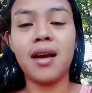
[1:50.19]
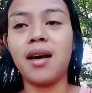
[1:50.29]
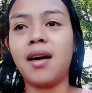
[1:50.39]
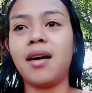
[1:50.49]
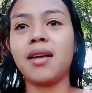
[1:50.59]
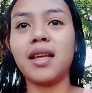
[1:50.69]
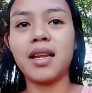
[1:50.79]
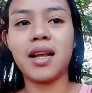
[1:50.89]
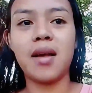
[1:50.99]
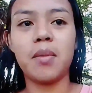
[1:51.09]
uh,
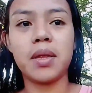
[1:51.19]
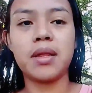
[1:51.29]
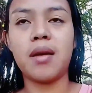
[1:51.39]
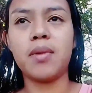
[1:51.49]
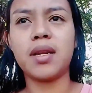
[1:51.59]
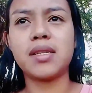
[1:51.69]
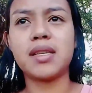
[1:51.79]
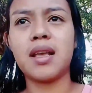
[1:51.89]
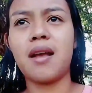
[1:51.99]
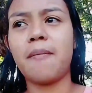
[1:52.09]
ginagamit namin
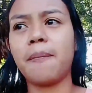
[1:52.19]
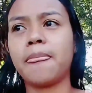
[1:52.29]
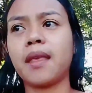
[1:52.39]
kasi nga